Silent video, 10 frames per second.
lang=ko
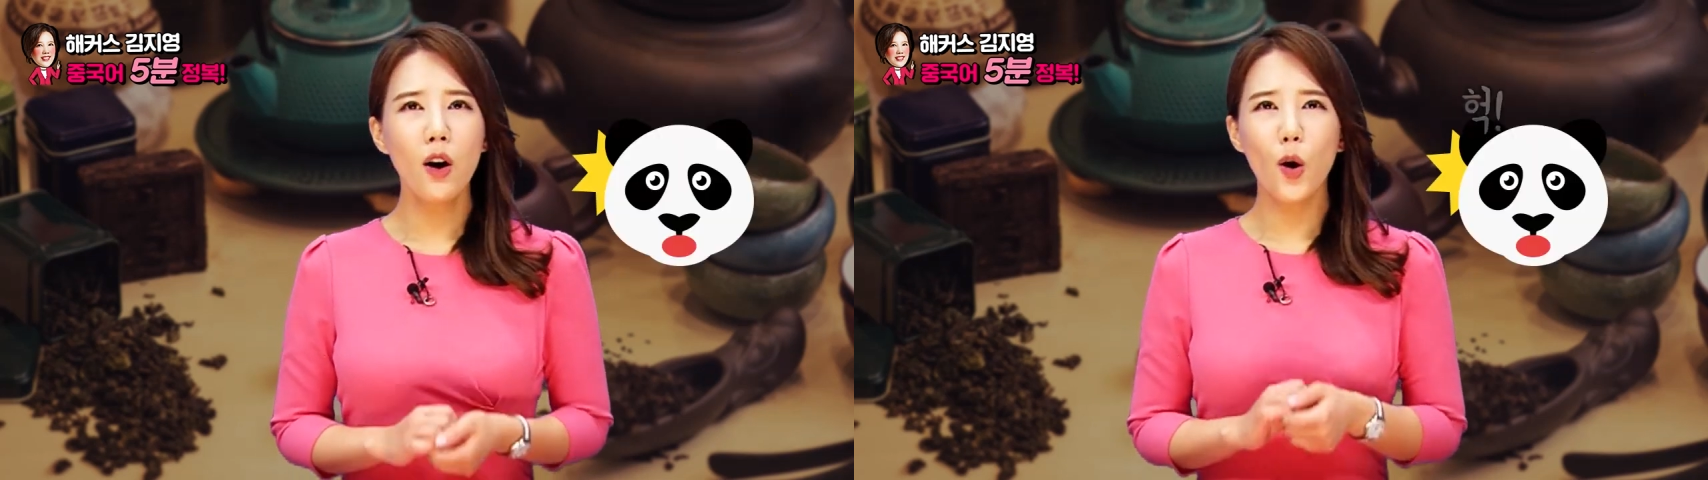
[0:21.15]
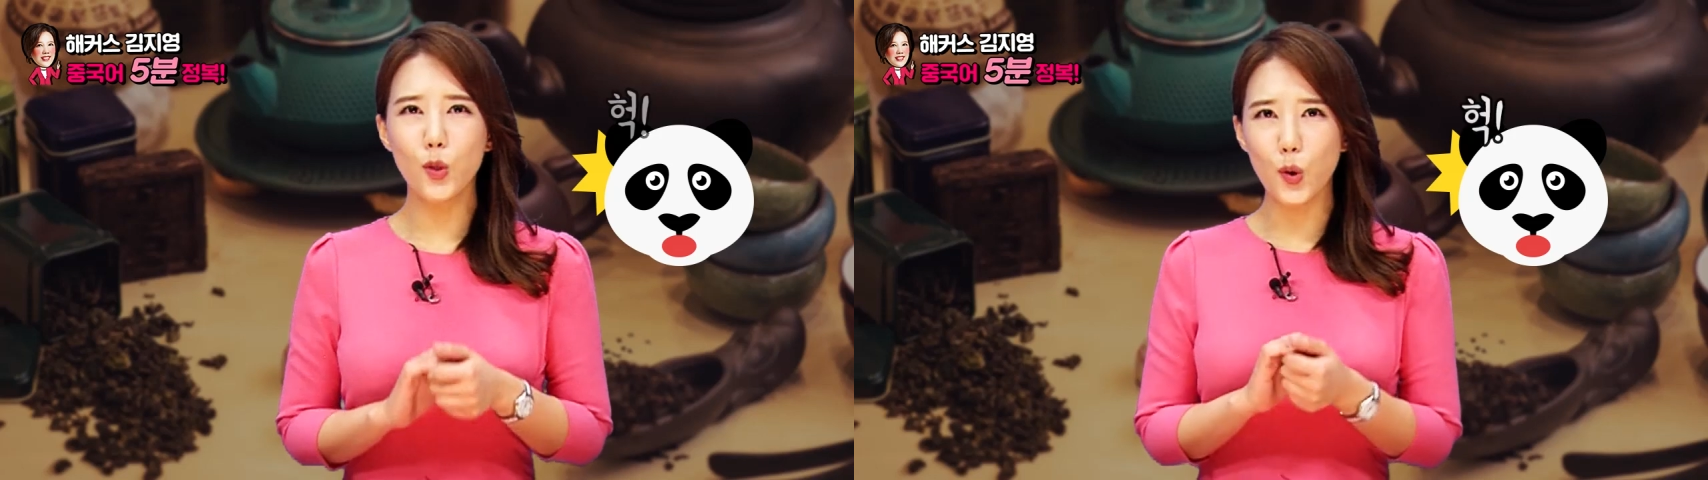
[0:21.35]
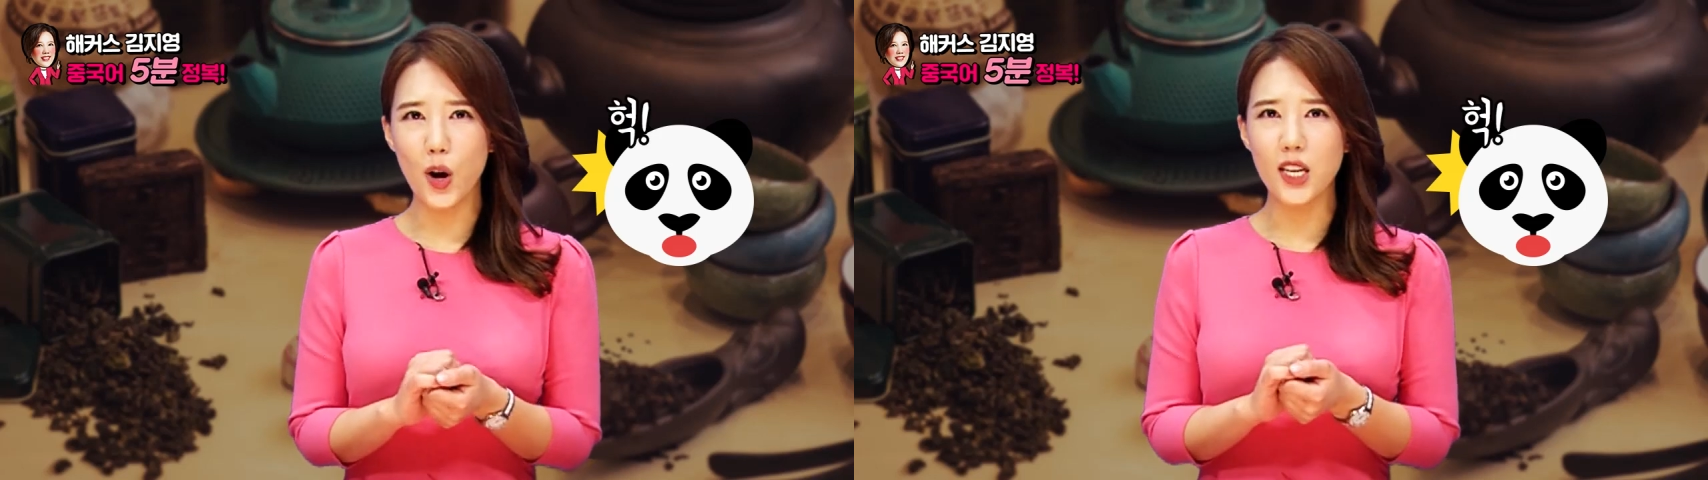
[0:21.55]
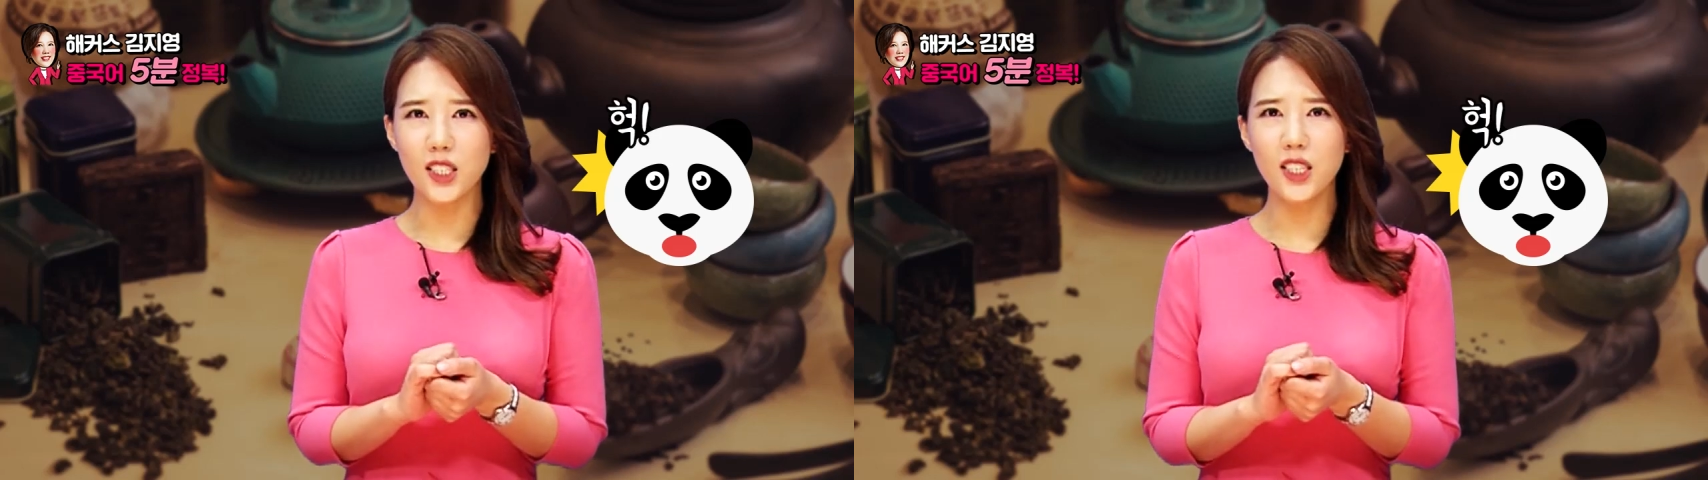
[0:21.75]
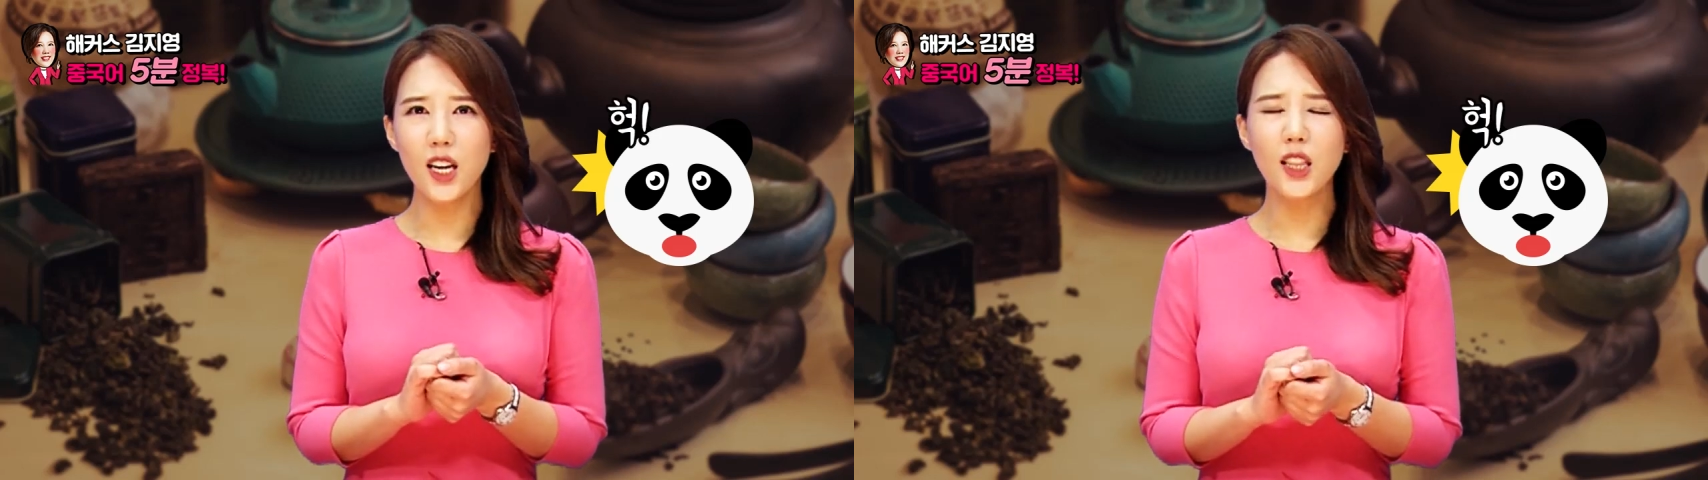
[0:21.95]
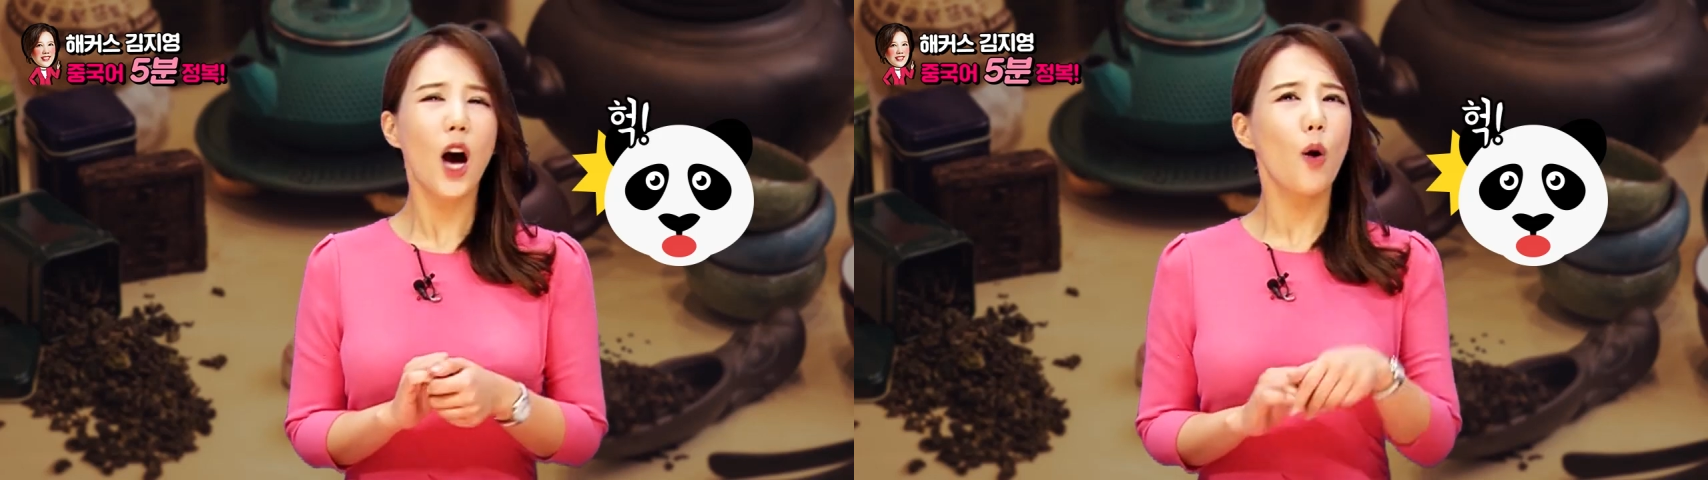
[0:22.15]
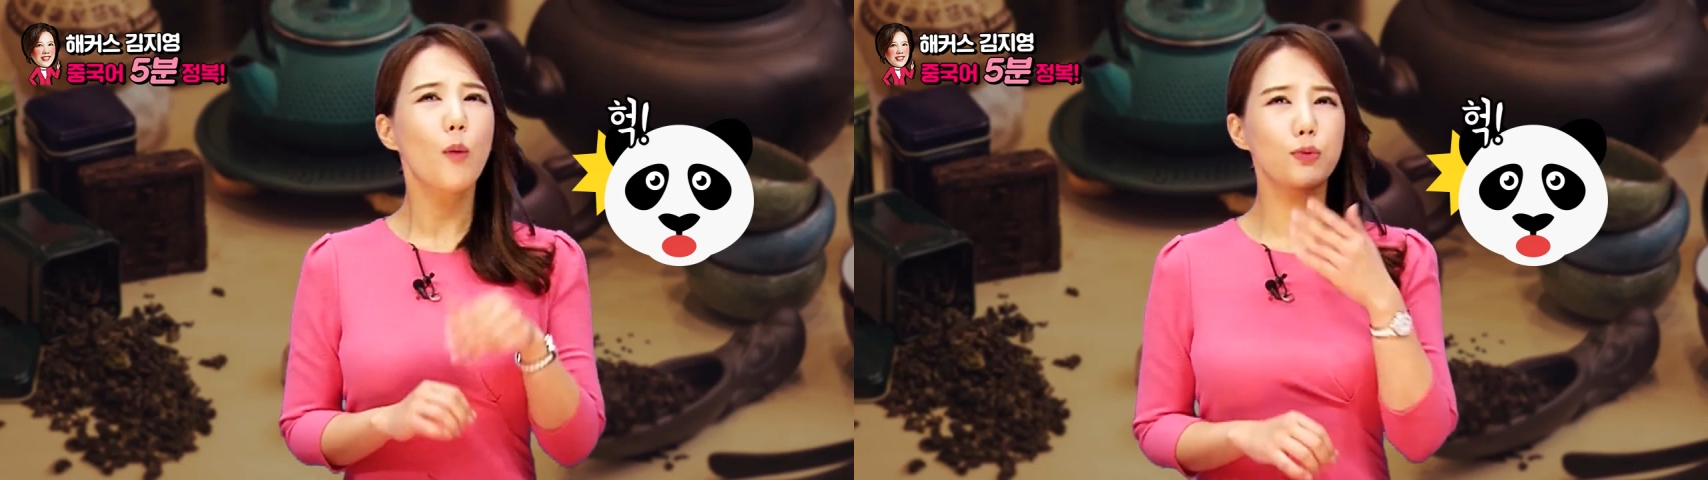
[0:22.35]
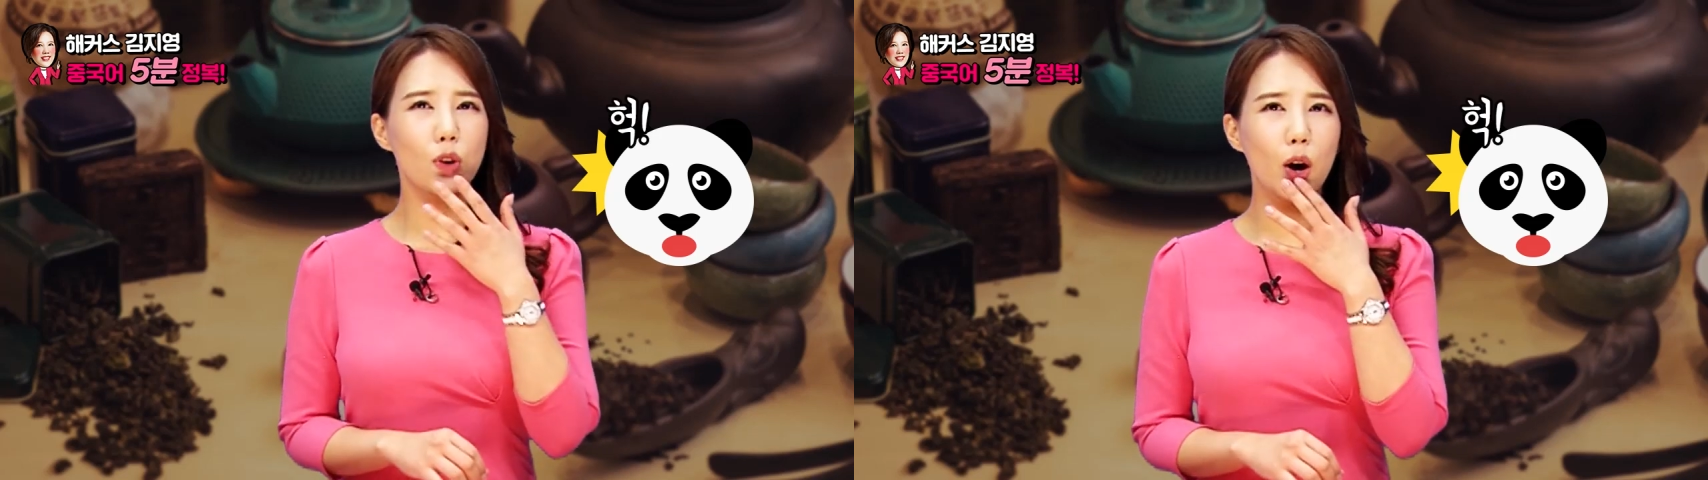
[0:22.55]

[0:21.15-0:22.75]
어떡하지? 당황부터